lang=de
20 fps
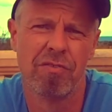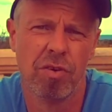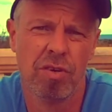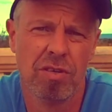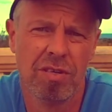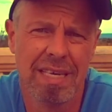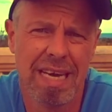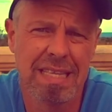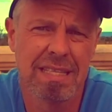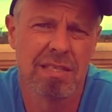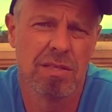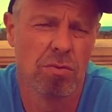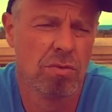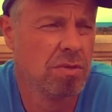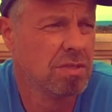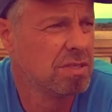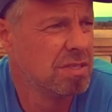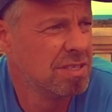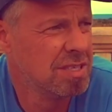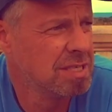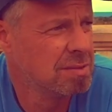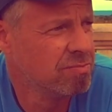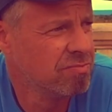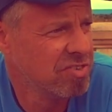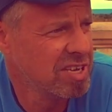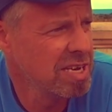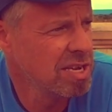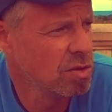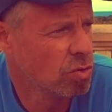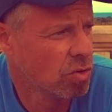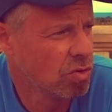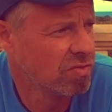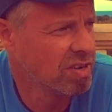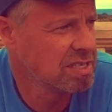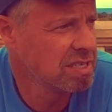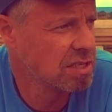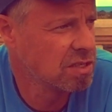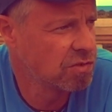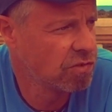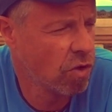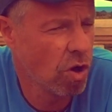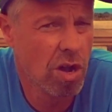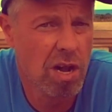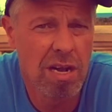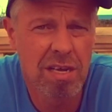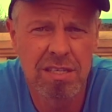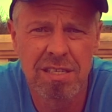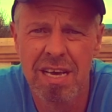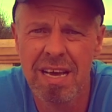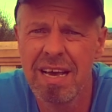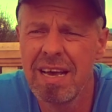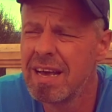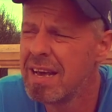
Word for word: von jetzt und diesem Video, was jetzt folgt.